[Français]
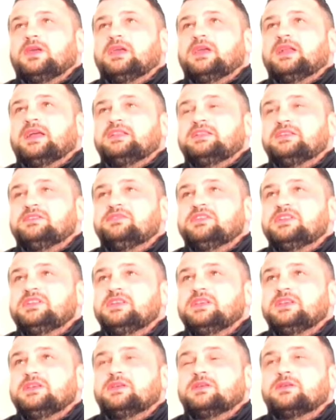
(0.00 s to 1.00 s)
et il a dit
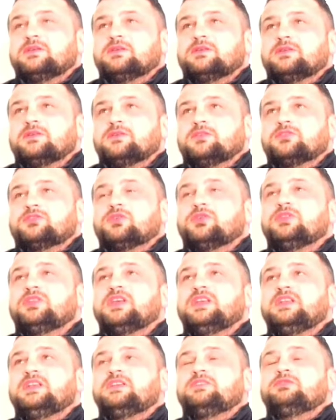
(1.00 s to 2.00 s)
je te
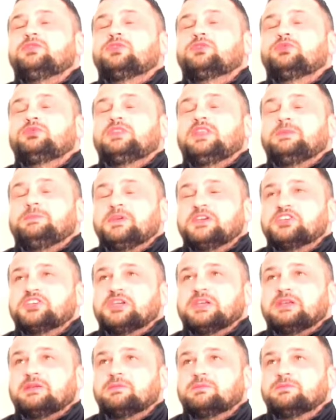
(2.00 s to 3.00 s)
délivre de tous tes
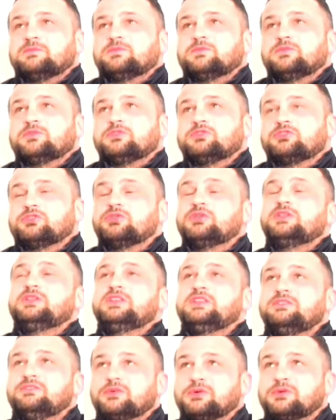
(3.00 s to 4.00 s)
péchés. Je le
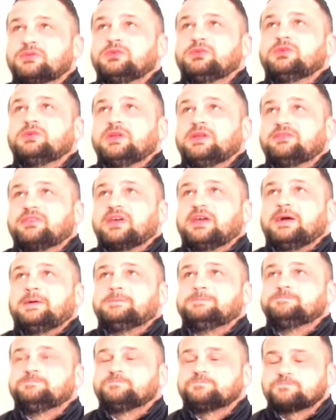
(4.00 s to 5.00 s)
dis devant Dieu, les frères
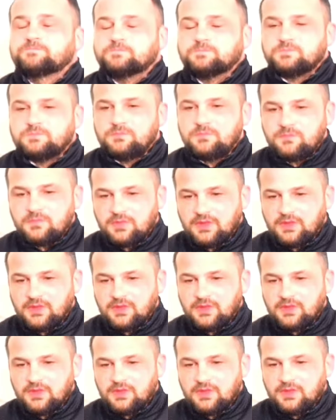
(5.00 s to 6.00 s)

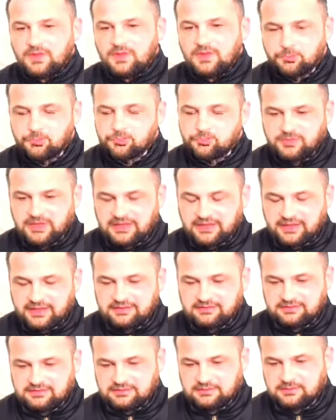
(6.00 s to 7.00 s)
les personnes que je
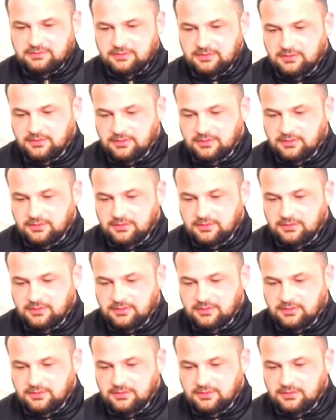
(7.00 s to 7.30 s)
m'adresse.